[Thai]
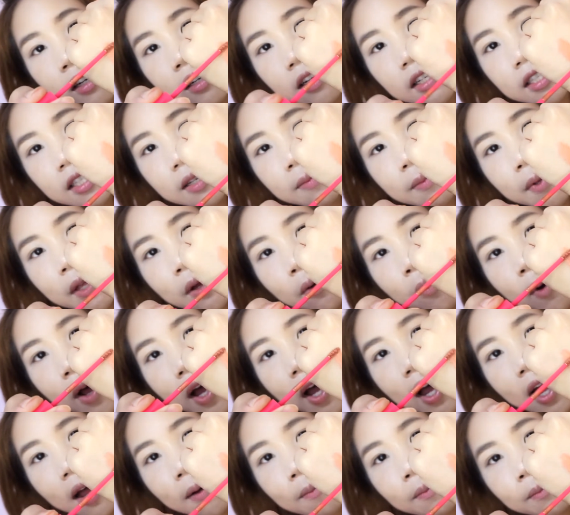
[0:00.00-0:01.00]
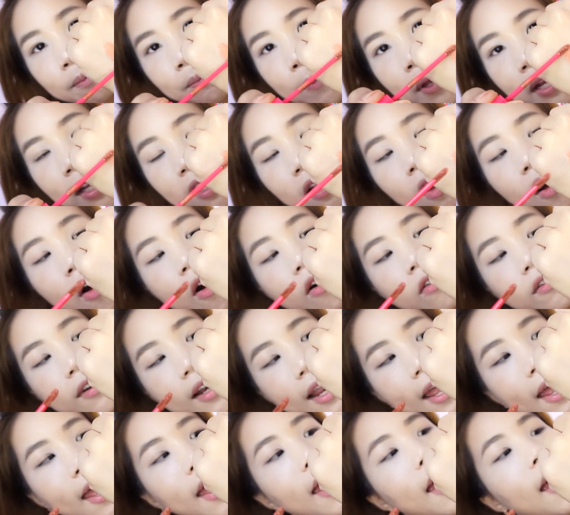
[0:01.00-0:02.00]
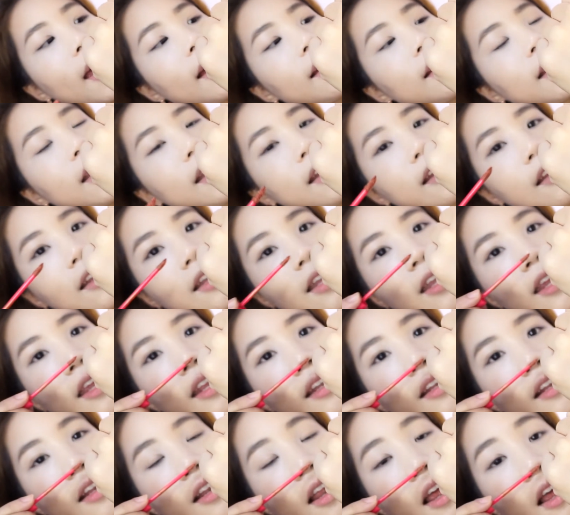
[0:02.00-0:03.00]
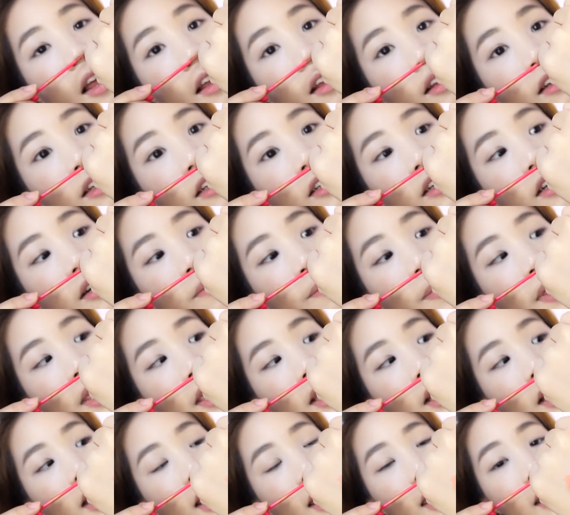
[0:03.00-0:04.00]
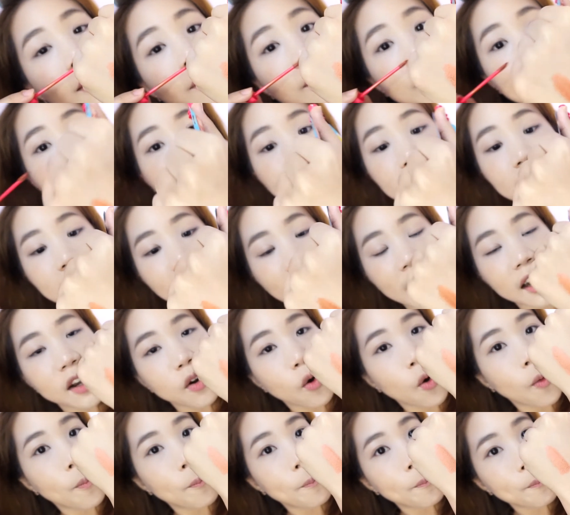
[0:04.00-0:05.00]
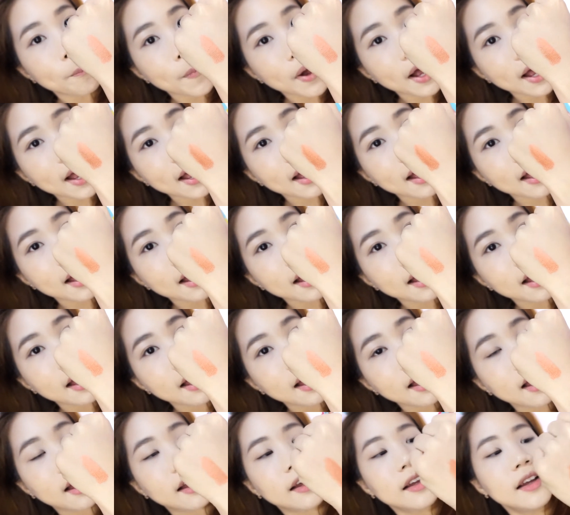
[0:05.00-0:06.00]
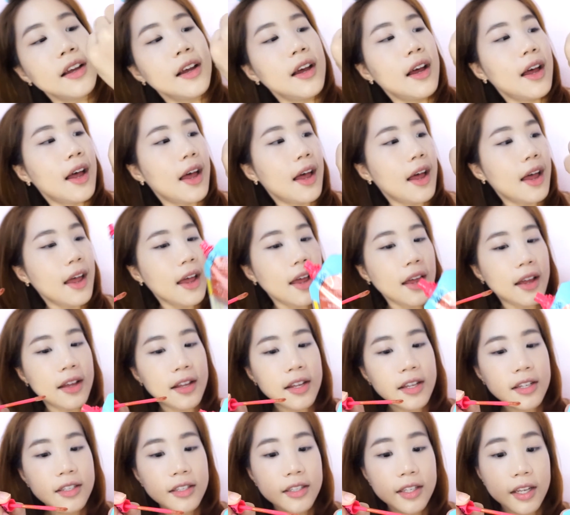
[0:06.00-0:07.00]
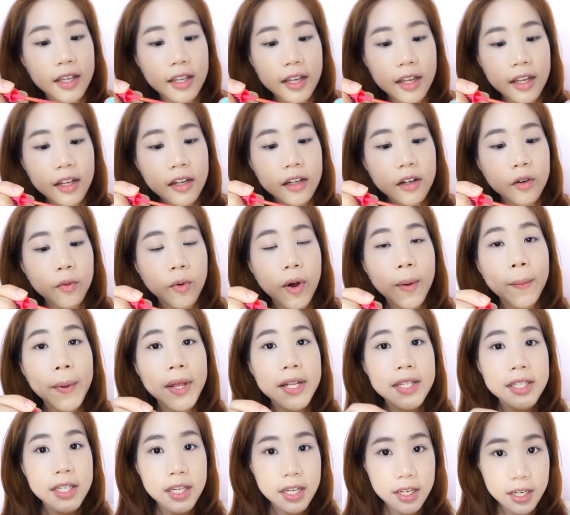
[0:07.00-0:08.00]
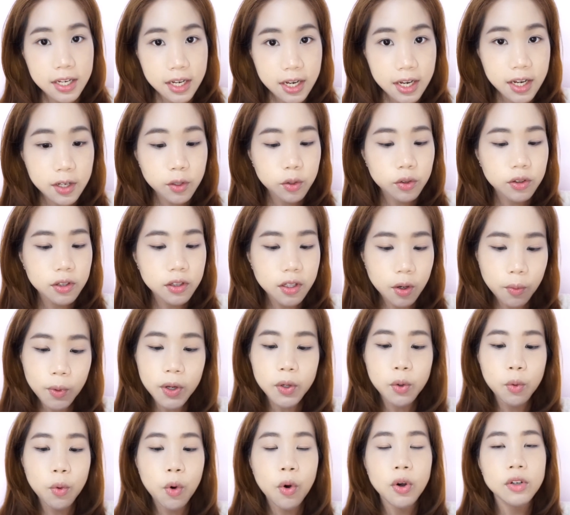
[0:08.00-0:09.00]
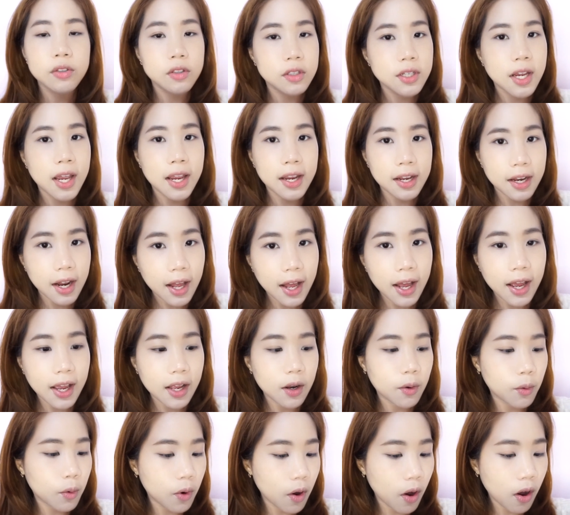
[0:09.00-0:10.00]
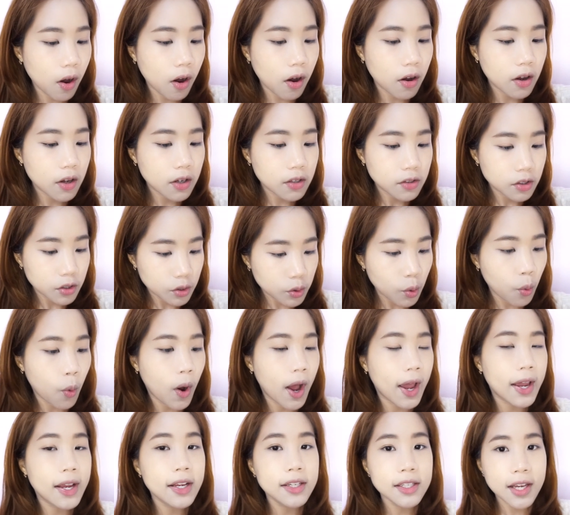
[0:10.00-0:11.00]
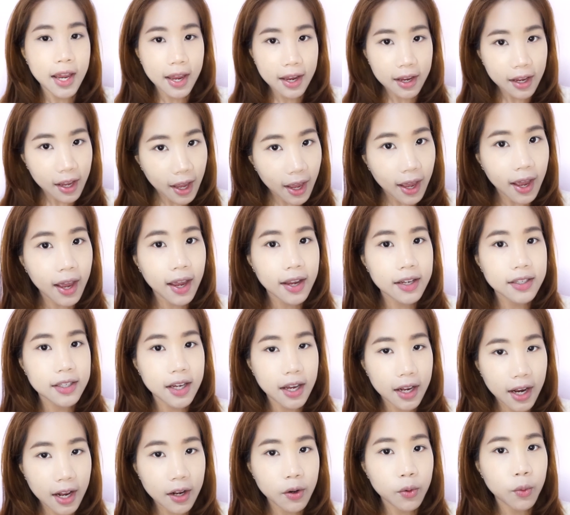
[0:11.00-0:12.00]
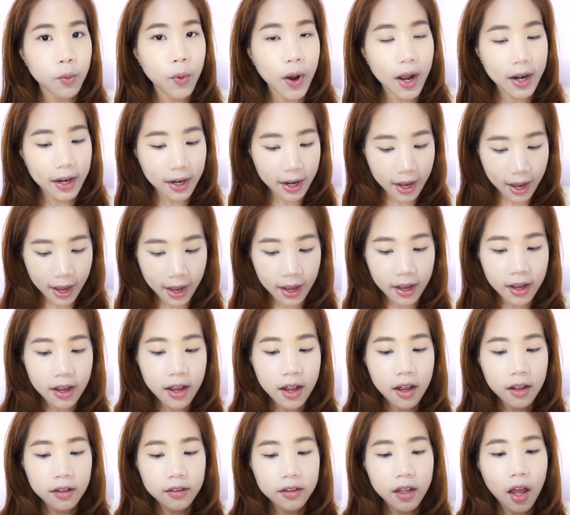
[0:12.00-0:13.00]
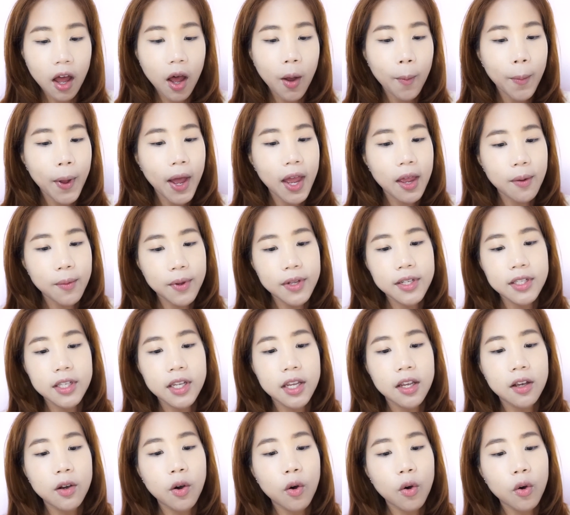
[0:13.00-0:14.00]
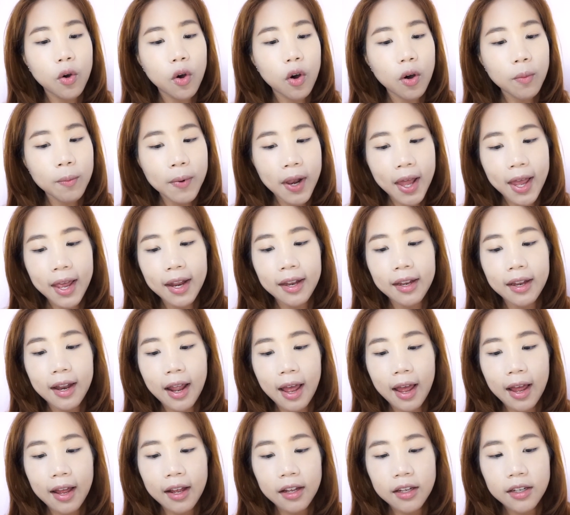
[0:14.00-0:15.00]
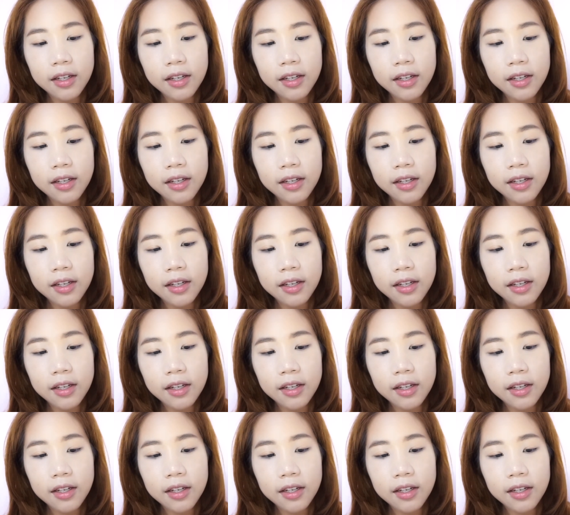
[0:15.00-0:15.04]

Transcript: ก็จะมีความเป็นทองแดงนิดๆคือมีกลิ่นเหมือนขนมมากสีนี้ถือว่าเป็นสีที่ต้องว่าทุกคนใช้ได้แล้วก็สวยใช้ง่ายใช้ได้ทุกวันนะคะต่อไปเป็นสีโกโก้เบลนด์นะ